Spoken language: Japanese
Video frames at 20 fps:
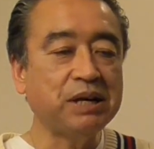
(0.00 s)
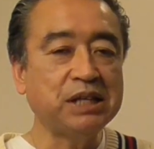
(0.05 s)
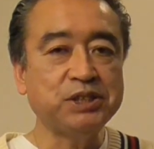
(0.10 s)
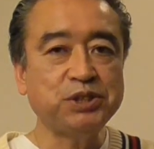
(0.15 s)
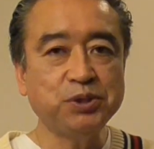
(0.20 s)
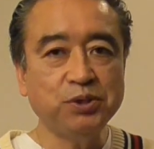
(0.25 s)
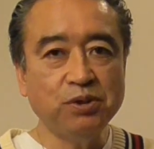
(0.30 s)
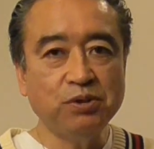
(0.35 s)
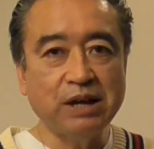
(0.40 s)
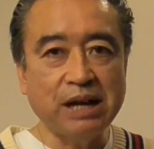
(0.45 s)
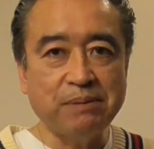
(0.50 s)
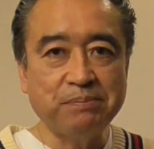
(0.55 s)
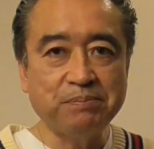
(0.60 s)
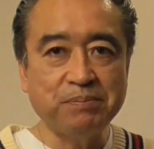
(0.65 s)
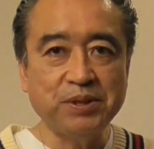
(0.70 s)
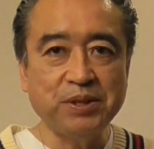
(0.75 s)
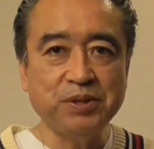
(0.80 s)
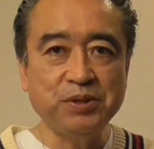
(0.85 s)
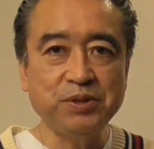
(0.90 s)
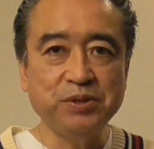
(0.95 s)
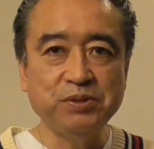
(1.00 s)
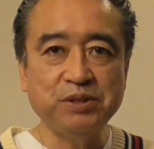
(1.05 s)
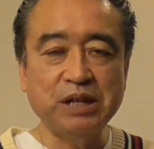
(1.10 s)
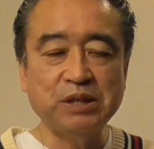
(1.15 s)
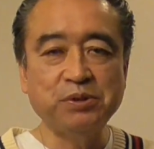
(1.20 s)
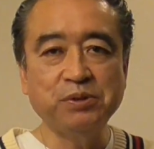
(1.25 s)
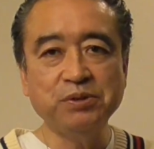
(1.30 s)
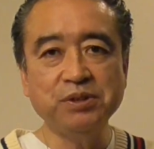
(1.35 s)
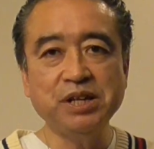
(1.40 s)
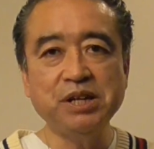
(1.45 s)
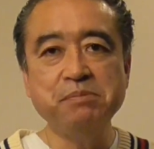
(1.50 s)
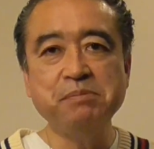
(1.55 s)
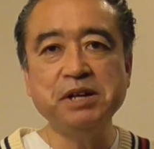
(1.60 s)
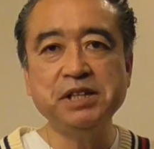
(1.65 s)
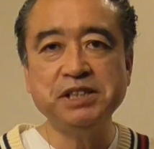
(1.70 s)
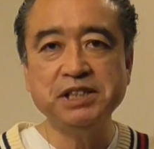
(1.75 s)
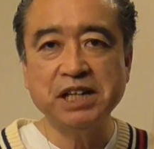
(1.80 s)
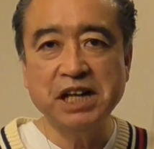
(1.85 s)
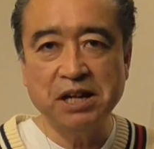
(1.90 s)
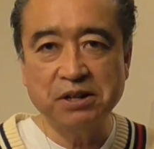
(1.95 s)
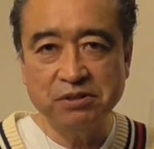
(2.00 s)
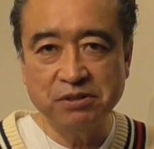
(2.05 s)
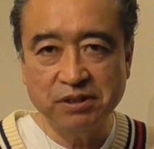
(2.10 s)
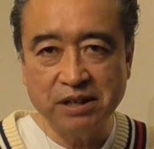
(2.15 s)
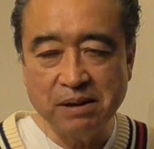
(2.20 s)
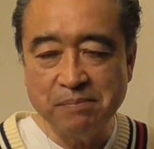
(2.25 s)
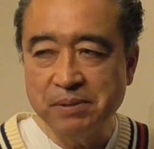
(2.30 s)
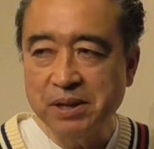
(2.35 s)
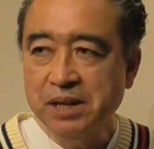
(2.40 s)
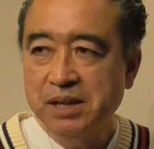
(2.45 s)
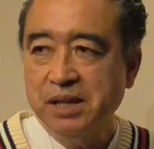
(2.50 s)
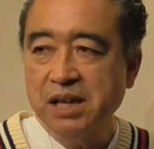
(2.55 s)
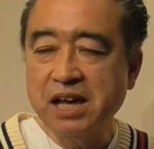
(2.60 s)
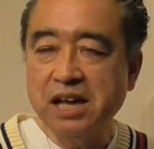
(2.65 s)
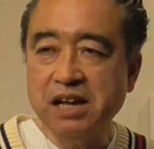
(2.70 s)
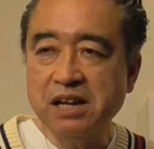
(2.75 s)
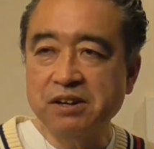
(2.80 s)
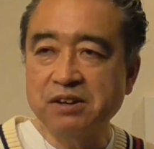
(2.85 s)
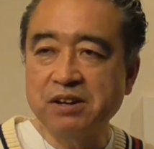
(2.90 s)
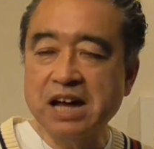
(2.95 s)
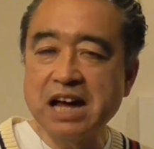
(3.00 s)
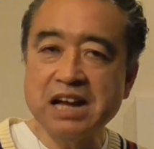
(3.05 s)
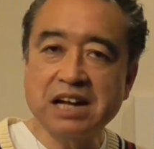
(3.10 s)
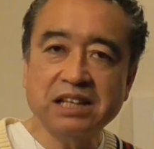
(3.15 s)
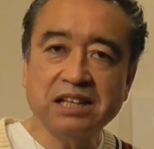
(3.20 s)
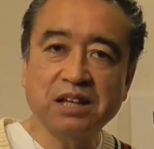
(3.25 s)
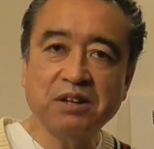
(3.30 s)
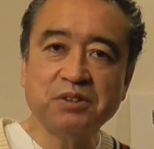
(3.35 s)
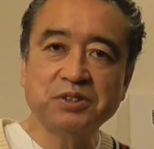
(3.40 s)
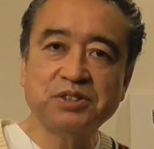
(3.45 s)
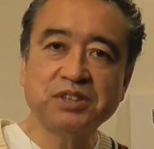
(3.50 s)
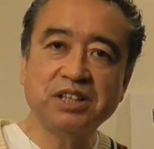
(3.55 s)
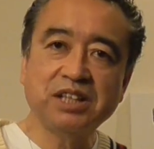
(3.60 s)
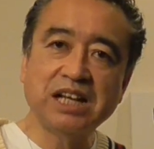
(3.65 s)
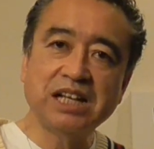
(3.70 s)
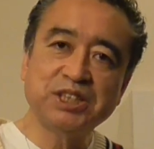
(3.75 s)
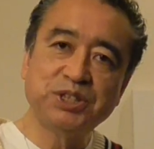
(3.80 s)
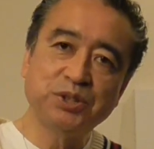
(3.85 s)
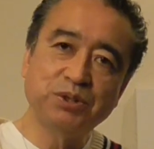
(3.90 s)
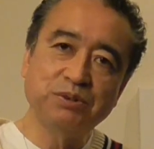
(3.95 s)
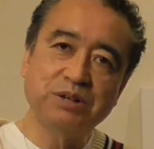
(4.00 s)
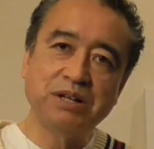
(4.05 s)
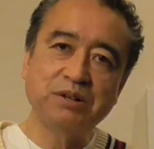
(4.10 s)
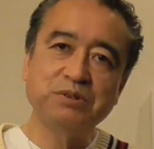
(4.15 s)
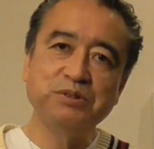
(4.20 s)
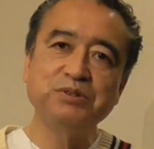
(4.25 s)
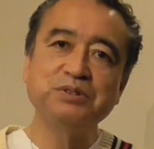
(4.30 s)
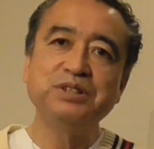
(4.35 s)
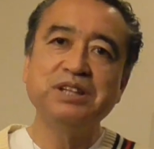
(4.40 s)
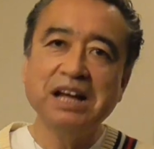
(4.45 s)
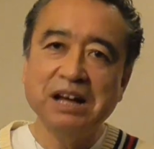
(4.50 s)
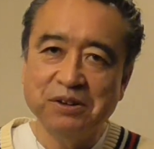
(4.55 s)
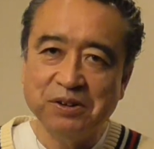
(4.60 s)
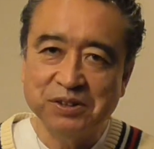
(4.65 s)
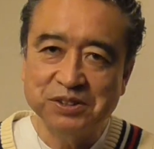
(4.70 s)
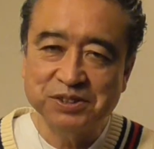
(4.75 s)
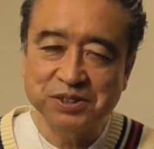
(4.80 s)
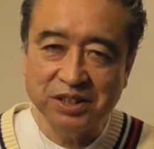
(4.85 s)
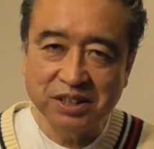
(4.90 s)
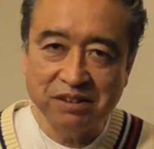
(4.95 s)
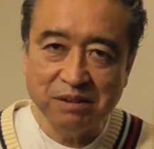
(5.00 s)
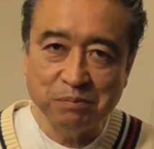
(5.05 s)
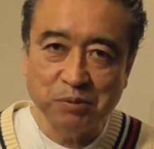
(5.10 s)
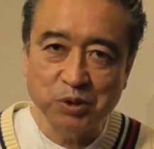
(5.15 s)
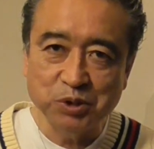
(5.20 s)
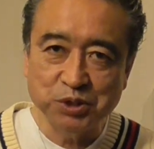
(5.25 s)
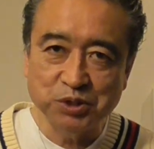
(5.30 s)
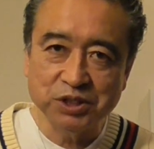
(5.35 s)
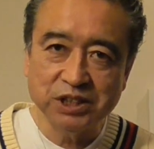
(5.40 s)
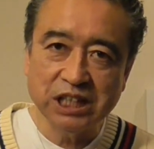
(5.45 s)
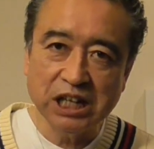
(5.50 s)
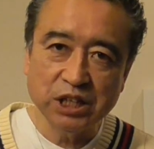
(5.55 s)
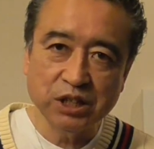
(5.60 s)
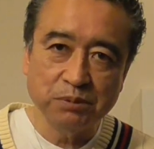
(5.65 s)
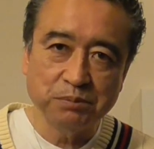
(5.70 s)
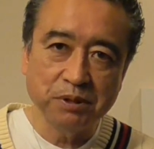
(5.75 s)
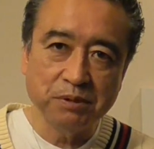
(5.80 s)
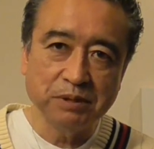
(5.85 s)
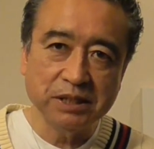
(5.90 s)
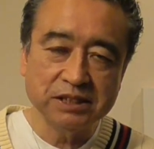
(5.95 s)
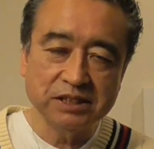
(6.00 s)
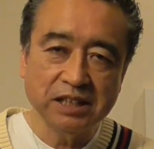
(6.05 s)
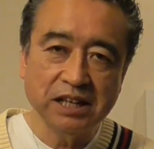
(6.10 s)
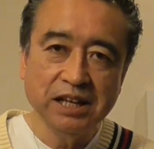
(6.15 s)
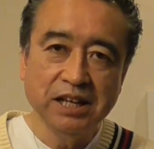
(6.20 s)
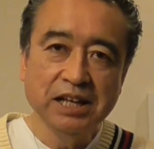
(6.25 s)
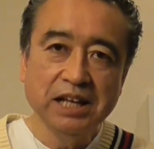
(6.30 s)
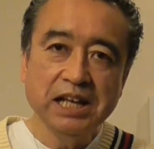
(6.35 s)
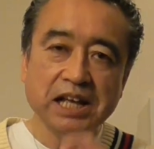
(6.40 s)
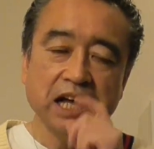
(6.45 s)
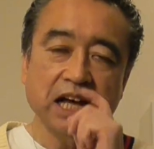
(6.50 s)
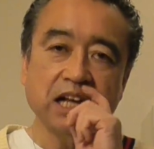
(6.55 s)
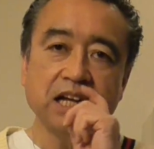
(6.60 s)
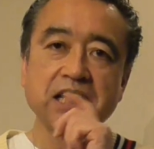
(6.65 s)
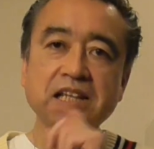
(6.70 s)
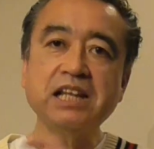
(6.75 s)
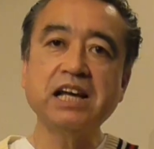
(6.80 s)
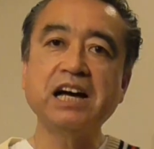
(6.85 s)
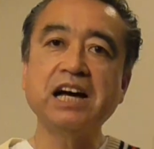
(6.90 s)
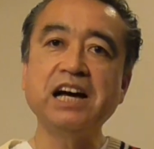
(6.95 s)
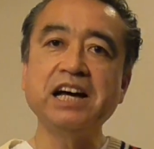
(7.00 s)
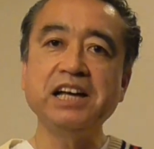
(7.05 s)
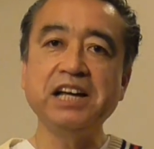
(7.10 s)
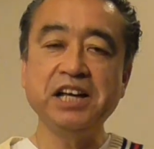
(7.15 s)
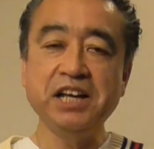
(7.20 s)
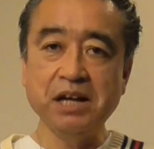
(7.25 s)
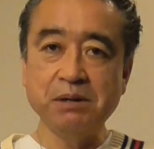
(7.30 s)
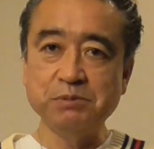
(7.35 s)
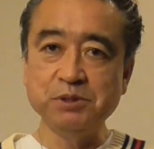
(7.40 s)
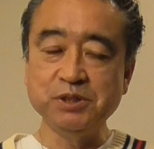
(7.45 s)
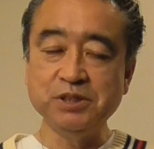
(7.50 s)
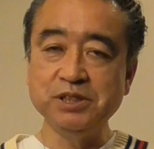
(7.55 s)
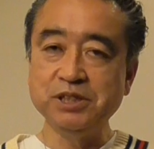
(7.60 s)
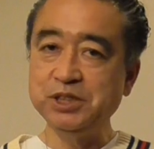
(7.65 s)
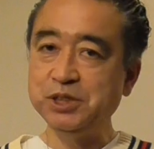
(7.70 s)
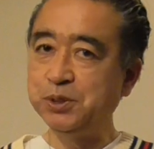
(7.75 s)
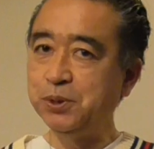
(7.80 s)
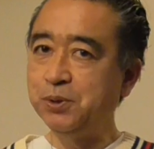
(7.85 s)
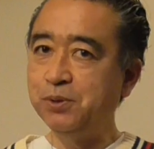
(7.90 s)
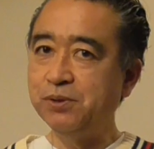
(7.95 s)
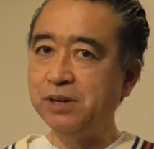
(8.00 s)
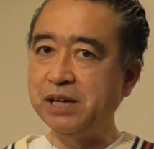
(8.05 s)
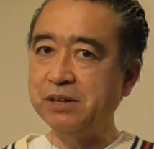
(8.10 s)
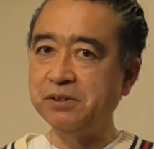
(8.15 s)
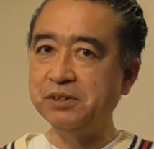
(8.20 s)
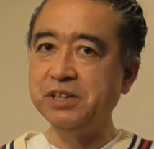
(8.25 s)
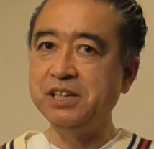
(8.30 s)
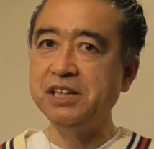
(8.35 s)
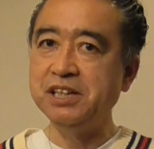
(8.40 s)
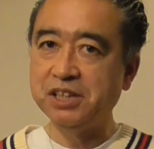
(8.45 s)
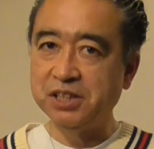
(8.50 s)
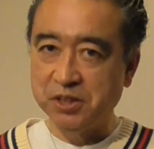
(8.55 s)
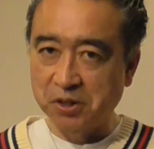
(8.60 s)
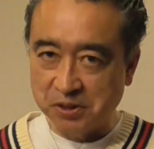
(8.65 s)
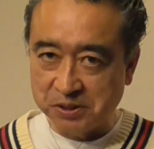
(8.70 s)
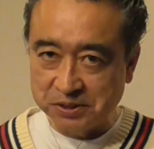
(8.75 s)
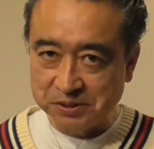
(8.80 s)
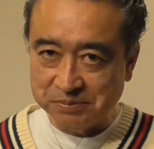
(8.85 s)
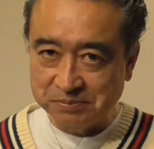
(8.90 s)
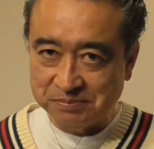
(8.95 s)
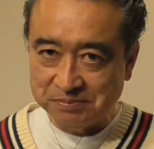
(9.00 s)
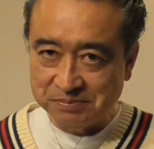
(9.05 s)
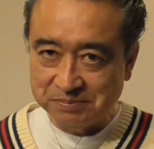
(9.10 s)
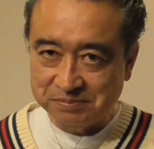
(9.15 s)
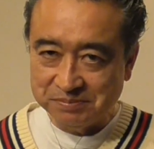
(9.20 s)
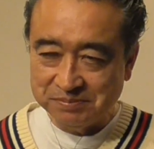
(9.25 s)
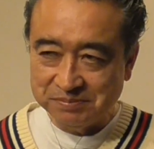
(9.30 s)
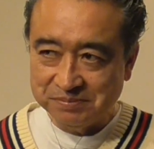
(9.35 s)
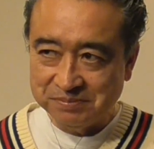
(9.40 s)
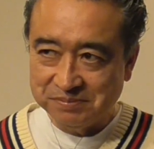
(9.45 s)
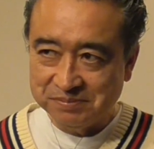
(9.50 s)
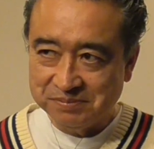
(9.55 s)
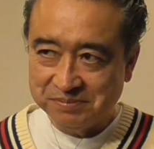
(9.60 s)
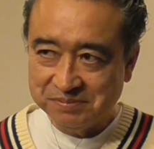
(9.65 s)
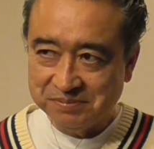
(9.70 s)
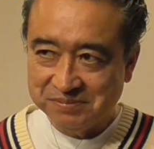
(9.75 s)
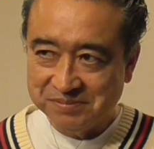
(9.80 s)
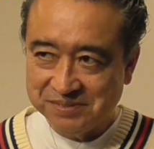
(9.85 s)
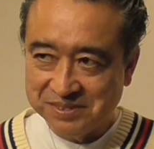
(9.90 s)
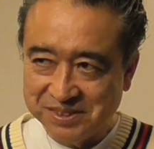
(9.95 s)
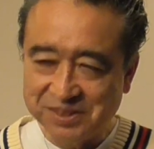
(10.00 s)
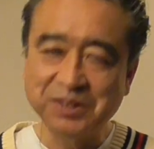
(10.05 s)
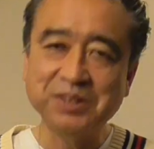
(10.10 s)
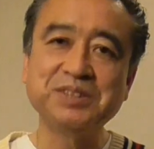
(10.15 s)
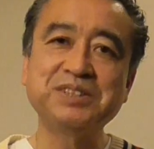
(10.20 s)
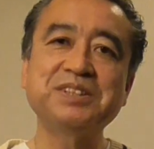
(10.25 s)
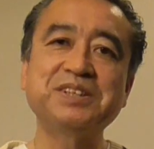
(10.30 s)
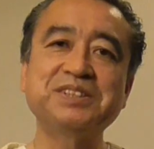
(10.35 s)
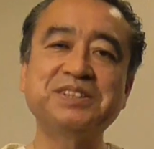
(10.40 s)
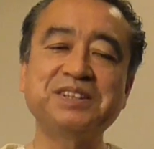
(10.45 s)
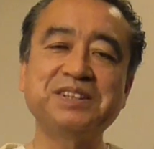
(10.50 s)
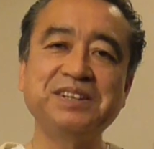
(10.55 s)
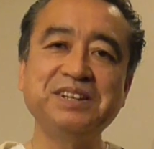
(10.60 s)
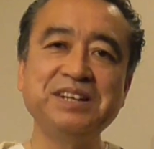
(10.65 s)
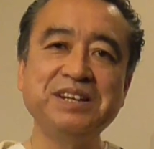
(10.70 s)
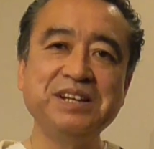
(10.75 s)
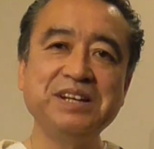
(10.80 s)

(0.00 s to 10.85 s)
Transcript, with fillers: まあ、昭和というのはどんなイメージがあるのかあのあなたの好きな昭和の歌をそれでは募集したいと思いますねあなたが選ぶ昭和の一曲そうそうそう